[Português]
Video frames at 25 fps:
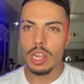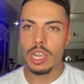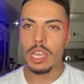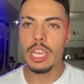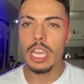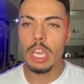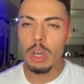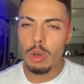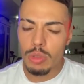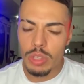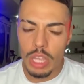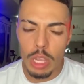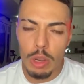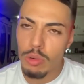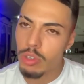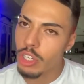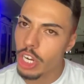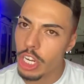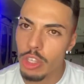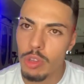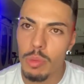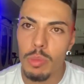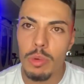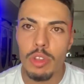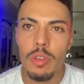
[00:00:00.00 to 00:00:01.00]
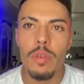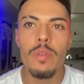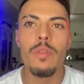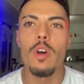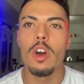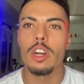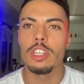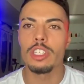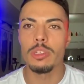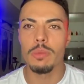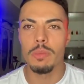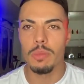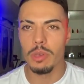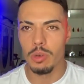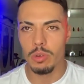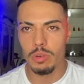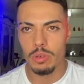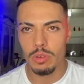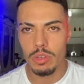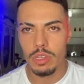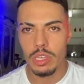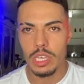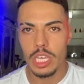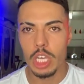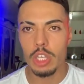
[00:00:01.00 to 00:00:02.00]
Eu tenho um jeito muito forte meu,
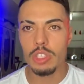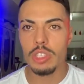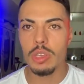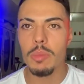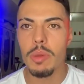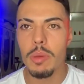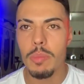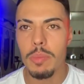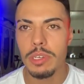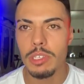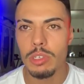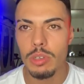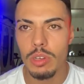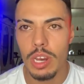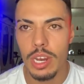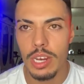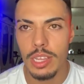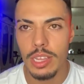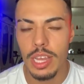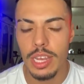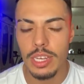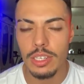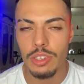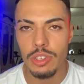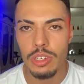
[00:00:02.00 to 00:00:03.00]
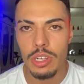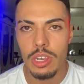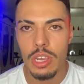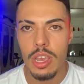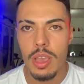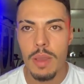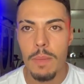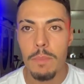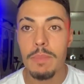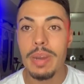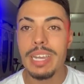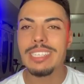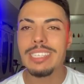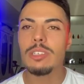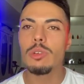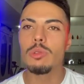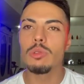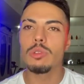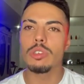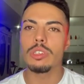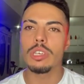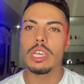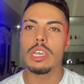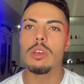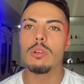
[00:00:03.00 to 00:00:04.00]
eu tenho minha personalidade, mas eu
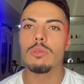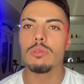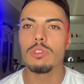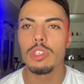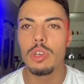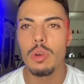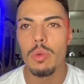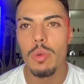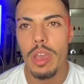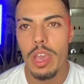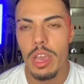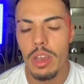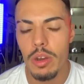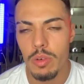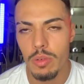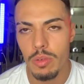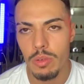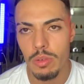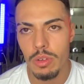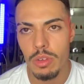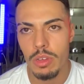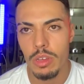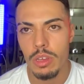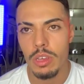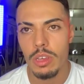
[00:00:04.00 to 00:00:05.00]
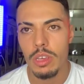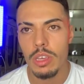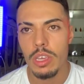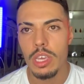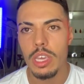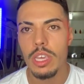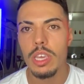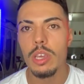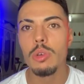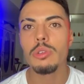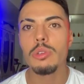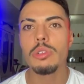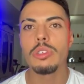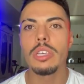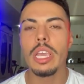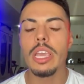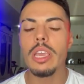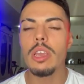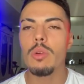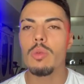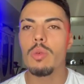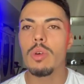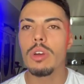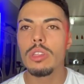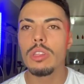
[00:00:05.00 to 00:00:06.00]
sei onde eu erro. Eu sei
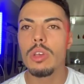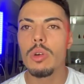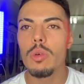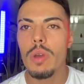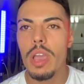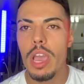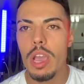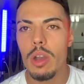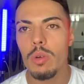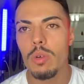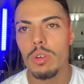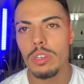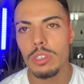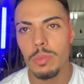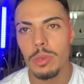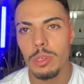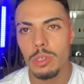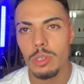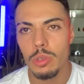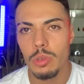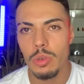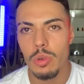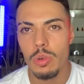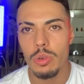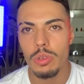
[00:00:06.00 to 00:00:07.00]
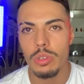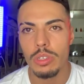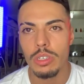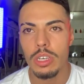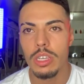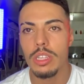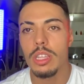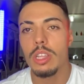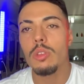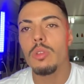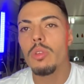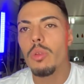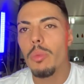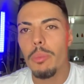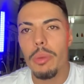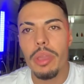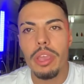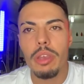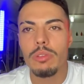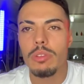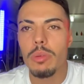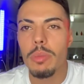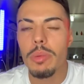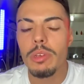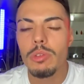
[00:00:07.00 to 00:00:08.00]
quando eu erro com as pessoas. E tá tudo bem,
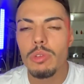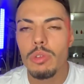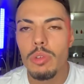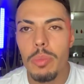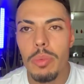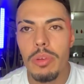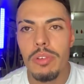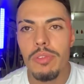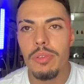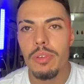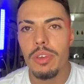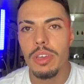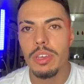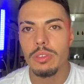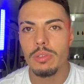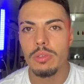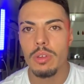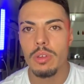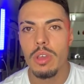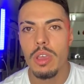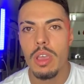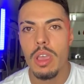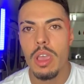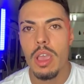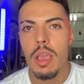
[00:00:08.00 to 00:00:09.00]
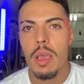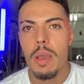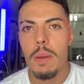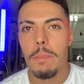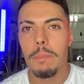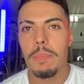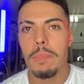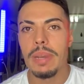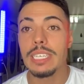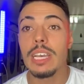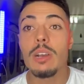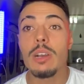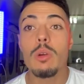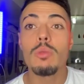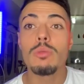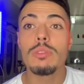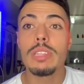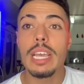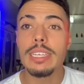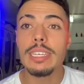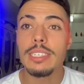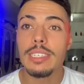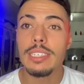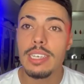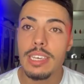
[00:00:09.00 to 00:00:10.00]
eu também não sou perfeito. Mas
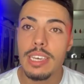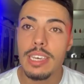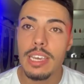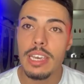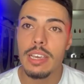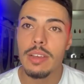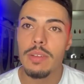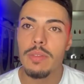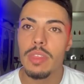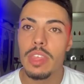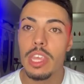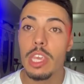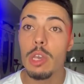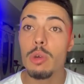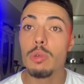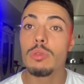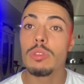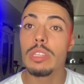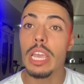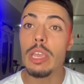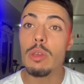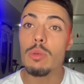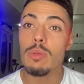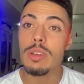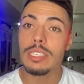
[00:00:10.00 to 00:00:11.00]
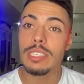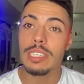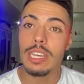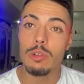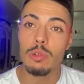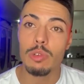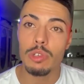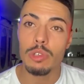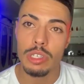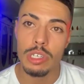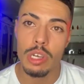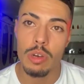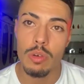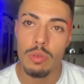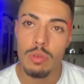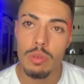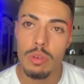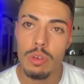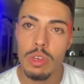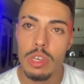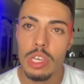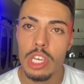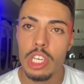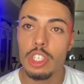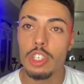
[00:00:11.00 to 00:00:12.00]
acontece que eu tenho essa noção.
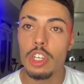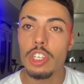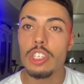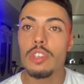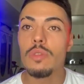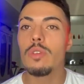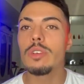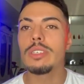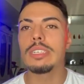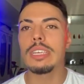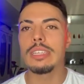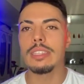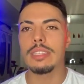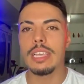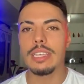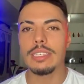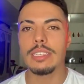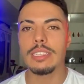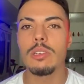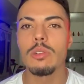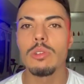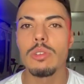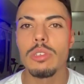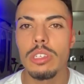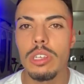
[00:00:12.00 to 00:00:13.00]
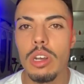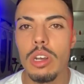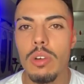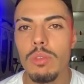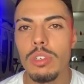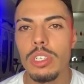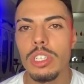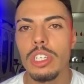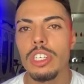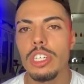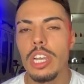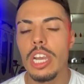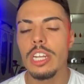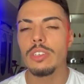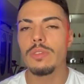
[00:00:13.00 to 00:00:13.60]
E só de você ter essa noção, você já é